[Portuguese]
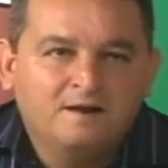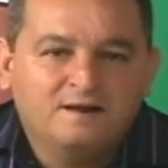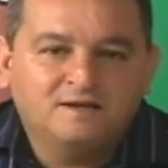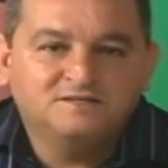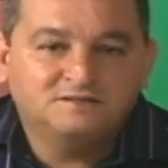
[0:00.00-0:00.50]

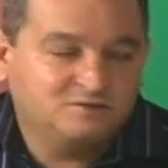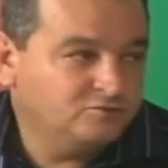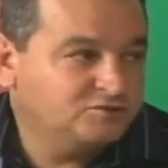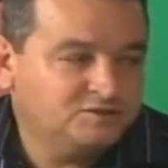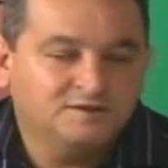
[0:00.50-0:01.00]
a gente
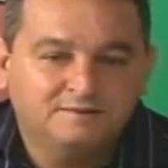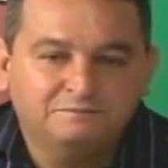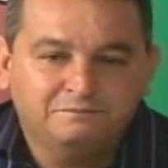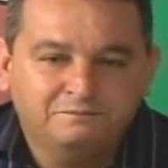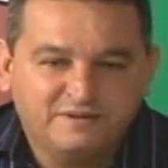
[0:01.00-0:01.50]
não
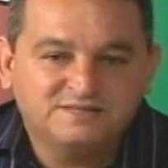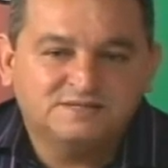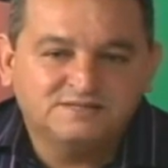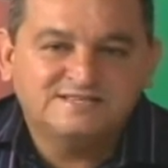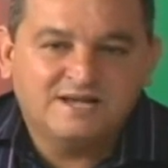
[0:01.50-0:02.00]
tinha
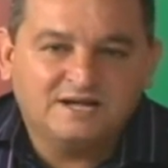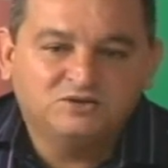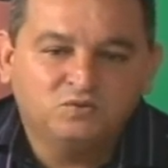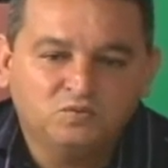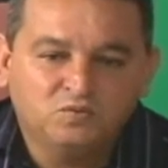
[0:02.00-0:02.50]

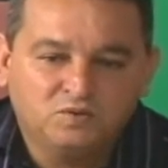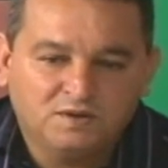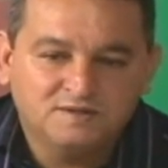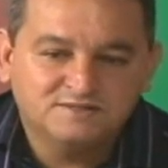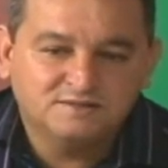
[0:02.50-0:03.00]
presenciado
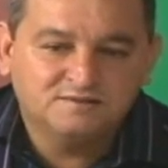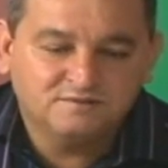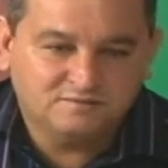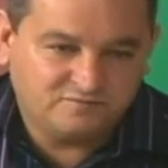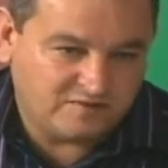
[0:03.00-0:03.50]
esse
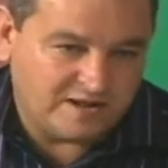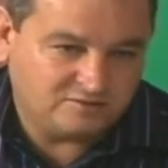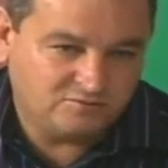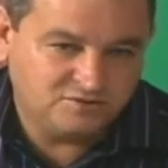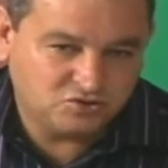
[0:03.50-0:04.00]

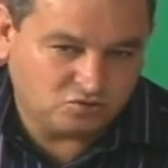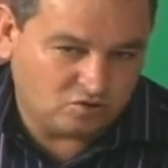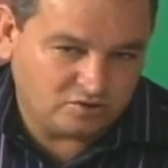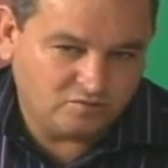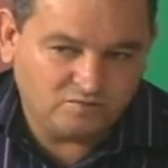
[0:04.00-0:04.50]
fato
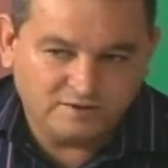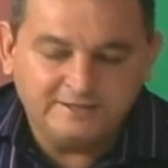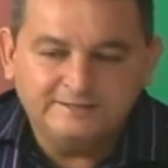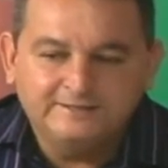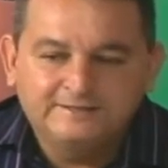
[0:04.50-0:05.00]
histórico, né?